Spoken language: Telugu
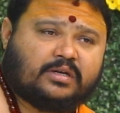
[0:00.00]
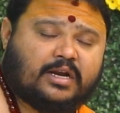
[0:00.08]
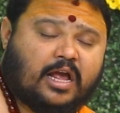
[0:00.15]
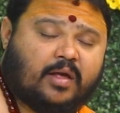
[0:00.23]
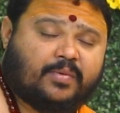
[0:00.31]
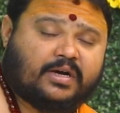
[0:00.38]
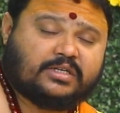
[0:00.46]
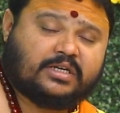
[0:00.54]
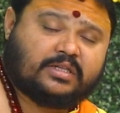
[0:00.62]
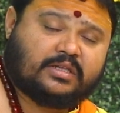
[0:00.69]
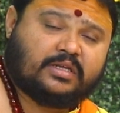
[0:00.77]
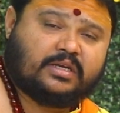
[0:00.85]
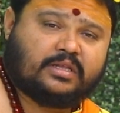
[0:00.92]
జ్ఞాపక
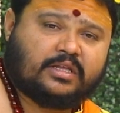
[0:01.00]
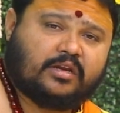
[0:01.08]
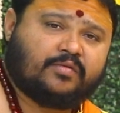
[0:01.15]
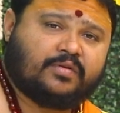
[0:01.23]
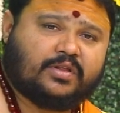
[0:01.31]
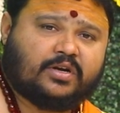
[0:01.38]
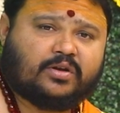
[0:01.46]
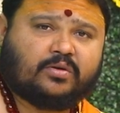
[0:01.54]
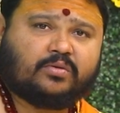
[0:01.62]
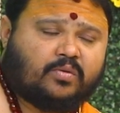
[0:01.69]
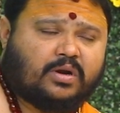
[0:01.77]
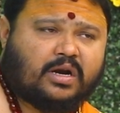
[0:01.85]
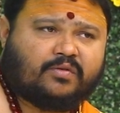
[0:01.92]
శక్తి తెలివితేటలు
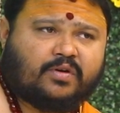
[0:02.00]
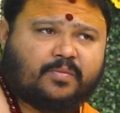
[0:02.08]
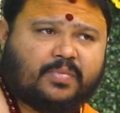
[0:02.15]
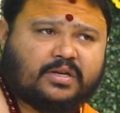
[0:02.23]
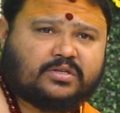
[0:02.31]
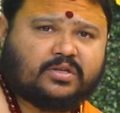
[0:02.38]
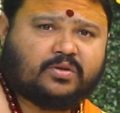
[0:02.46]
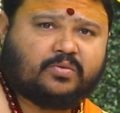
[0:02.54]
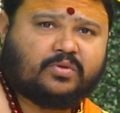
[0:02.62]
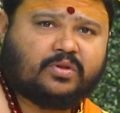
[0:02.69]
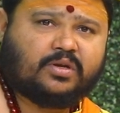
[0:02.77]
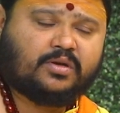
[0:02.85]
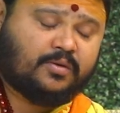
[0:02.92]
ఉండేటువంటి పరిస్థితి
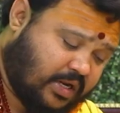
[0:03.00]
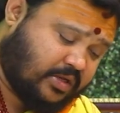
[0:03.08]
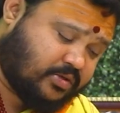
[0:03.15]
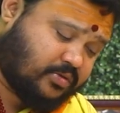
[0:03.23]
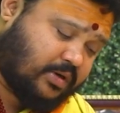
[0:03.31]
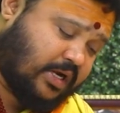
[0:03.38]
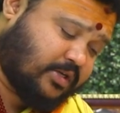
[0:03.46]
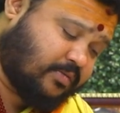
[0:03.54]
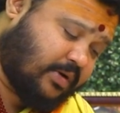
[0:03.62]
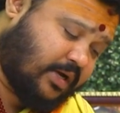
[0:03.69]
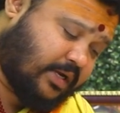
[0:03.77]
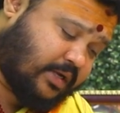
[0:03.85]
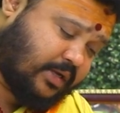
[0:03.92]
ఉంది ధనస్సు రాశి
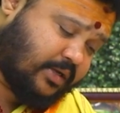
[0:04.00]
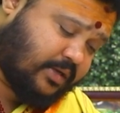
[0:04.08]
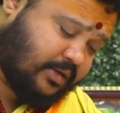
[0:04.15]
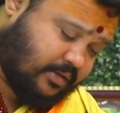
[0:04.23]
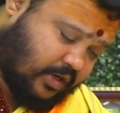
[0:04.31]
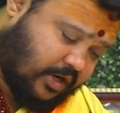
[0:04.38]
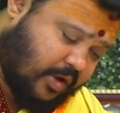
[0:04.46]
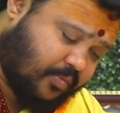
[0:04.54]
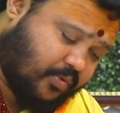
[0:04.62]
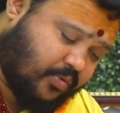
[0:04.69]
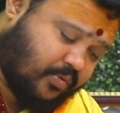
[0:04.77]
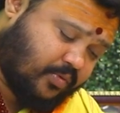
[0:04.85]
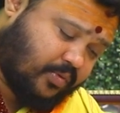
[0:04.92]
వారికి
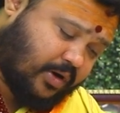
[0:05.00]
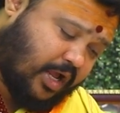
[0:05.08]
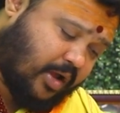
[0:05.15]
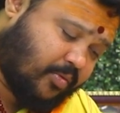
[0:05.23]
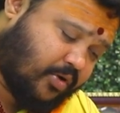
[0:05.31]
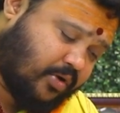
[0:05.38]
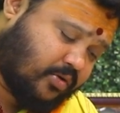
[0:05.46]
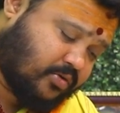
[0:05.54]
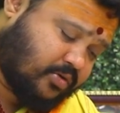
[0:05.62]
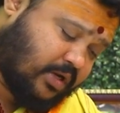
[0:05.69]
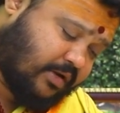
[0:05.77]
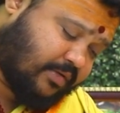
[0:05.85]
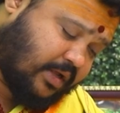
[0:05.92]
రేపు రాబోయే
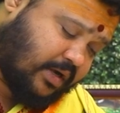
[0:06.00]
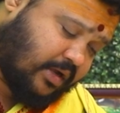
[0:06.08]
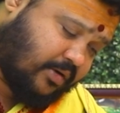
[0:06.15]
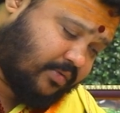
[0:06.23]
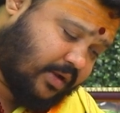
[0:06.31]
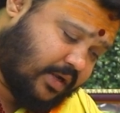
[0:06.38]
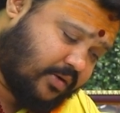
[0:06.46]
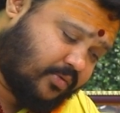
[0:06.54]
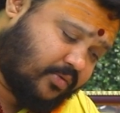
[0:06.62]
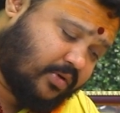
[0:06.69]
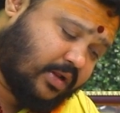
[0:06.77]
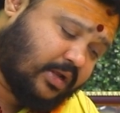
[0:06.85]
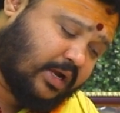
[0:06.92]
రోజులు ఏ విధంగా ఉన్నాయి
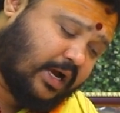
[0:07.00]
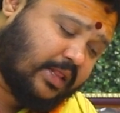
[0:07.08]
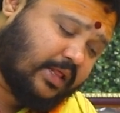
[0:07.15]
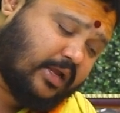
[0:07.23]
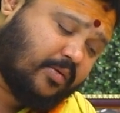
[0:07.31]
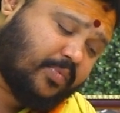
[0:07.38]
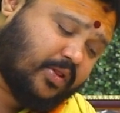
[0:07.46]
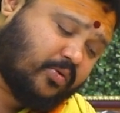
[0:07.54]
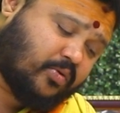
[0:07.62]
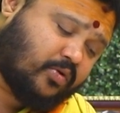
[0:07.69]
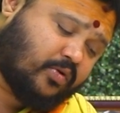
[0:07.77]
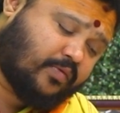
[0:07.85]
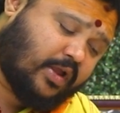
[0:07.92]
అనుకుంటే ఆదాయం
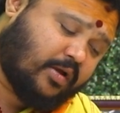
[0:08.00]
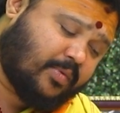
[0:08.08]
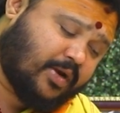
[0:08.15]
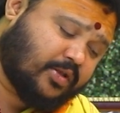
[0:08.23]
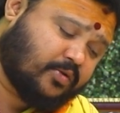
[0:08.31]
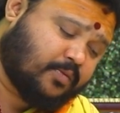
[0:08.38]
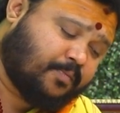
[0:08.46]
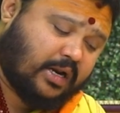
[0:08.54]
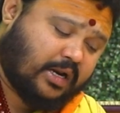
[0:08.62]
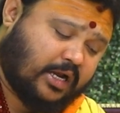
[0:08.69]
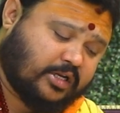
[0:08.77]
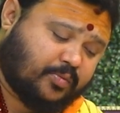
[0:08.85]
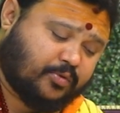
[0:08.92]
పదకొండు వ్యయం ఐదు
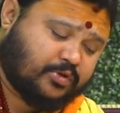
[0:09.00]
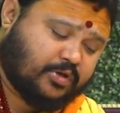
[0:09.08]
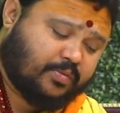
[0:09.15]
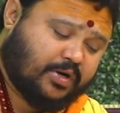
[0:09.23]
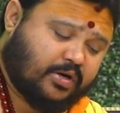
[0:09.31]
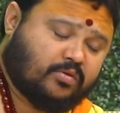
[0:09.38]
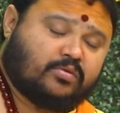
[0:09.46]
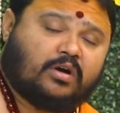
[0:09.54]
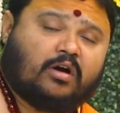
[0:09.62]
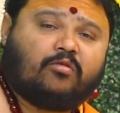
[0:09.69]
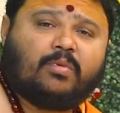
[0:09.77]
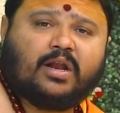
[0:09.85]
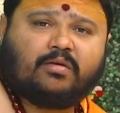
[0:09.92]
రాజపూజ్యం ఏడు
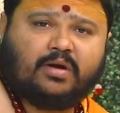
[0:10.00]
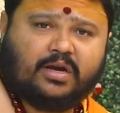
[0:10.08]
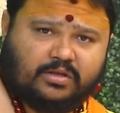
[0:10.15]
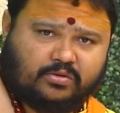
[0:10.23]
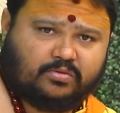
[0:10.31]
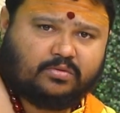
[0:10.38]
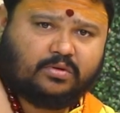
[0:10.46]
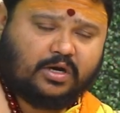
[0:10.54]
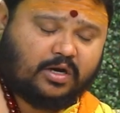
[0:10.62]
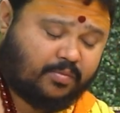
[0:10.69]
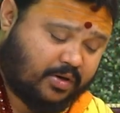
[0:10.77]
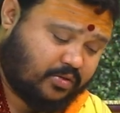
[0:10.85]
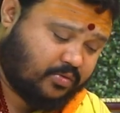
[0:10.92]
అవమానం ఐదు
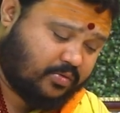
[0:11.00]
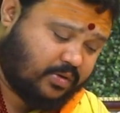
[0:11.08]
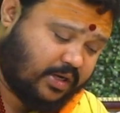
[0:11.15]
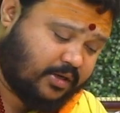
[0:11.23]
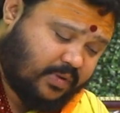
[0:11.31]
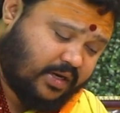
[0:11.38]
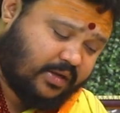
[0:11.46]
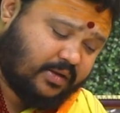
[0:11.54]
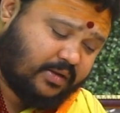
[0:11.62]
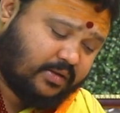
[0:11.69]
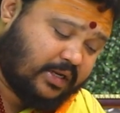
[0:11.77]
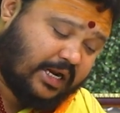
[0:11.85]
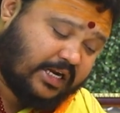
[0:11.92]
కనబడుతున్నాయి మరి
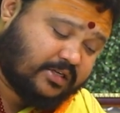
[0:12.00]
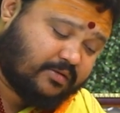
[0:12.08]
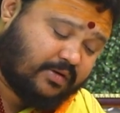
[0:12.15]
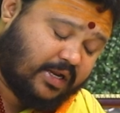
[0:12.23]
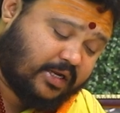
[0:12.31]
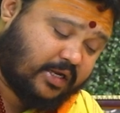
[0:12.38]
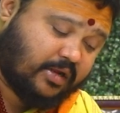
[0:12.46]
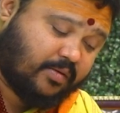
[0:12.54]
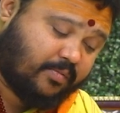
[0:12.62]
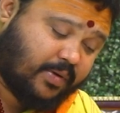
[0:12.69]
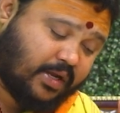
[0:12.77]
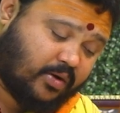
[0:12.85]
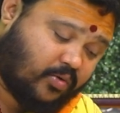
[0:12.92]
ఈ రాశి వారికి
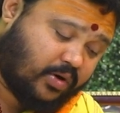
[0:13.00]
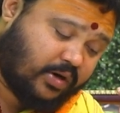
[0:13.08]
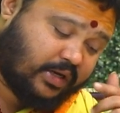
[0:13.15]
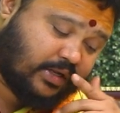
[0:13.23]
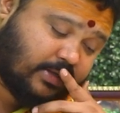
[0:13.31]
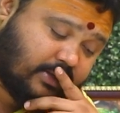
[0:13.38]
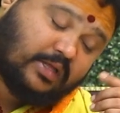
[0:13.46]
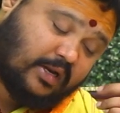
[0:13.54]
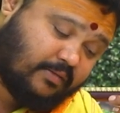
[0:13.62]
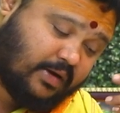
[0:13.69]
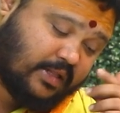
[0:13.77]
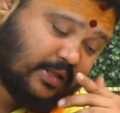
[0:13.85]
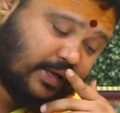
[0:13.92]
మే ఒకటి
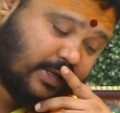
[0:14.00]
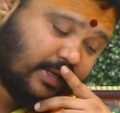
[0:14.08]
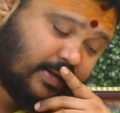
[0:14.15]
తర్వాత